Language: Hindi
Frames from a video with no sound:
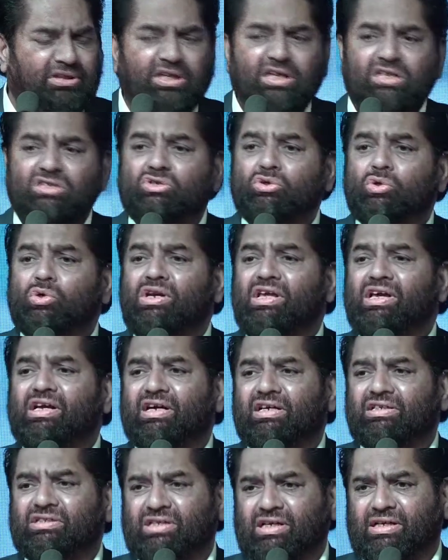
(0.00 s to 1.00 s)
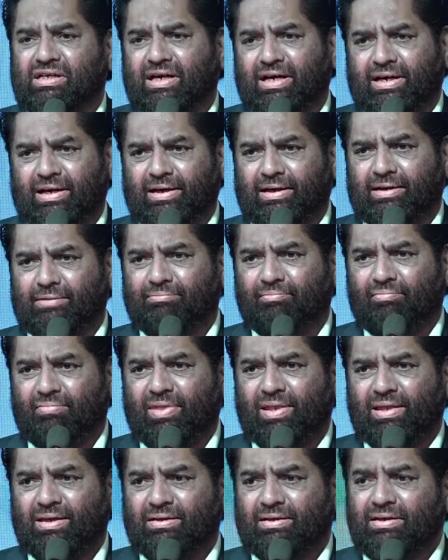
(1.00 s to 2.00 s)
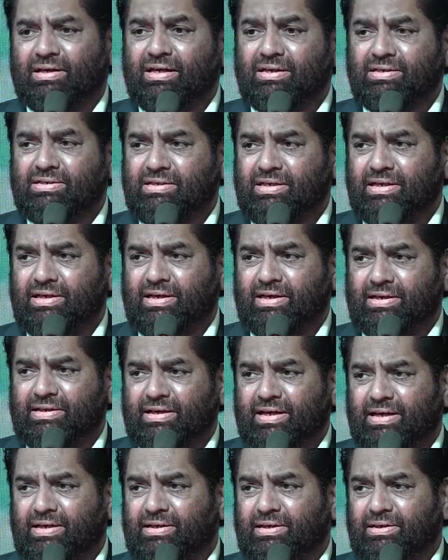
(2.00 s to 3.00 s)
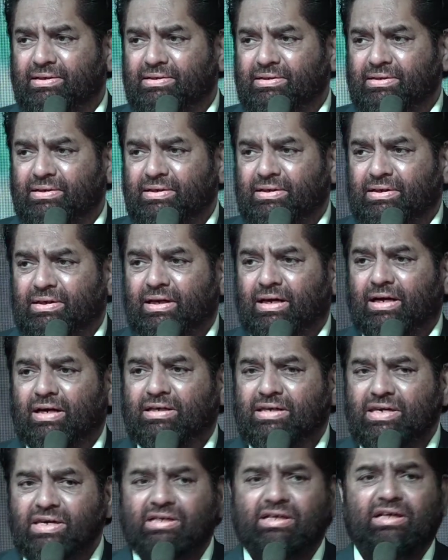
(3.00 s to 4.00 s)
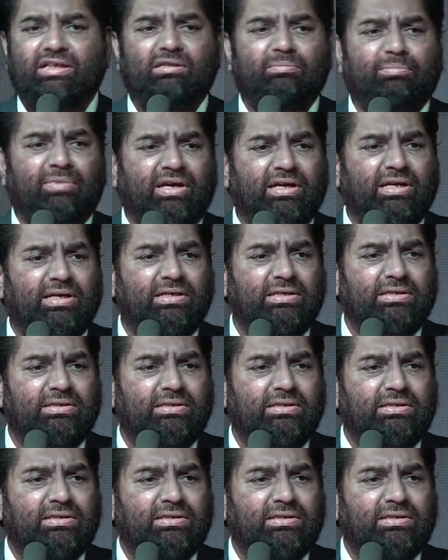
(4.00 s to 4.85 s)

तनजुली का शिकार है रियल इस्टेट एजेंट हकीकत में